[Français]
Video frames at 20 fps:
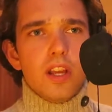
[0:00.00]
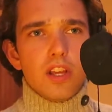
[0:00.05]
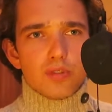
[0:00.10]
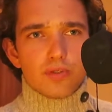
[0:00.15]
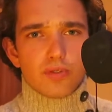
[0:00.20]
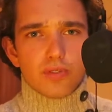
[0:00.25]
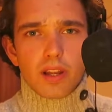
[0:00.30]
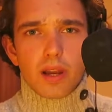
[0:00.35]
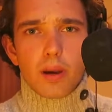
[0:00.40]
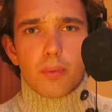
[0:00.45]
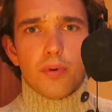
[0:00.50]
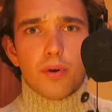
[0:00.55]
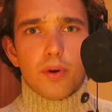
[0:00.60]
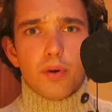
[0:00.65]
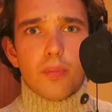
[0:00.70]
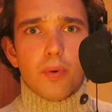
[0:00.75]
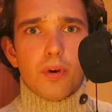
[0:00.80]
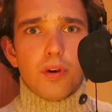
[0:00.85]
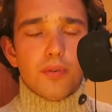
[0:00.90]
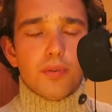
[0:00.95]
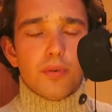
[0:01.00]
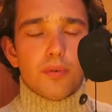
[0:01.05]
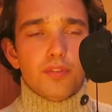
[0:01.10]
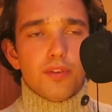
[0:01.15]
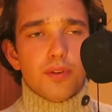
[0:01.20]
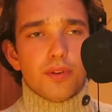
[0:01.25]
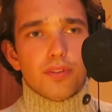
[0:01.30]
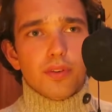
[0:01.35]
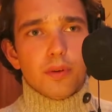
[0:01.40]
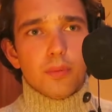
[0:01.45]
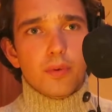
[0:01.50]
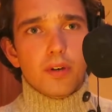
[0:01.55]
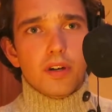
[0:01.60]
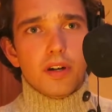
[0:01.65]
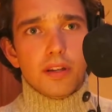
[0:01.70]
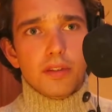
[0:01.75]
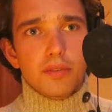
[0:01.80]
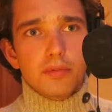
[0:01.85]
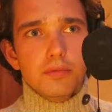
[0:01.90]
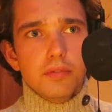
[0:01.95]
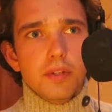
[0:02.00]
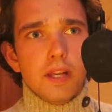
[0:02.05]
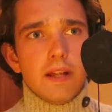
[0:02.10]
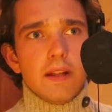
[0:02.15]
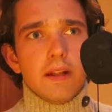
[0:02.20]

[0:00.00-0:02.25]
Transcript: Je voulais un peu reprendre confiance en moi et tout.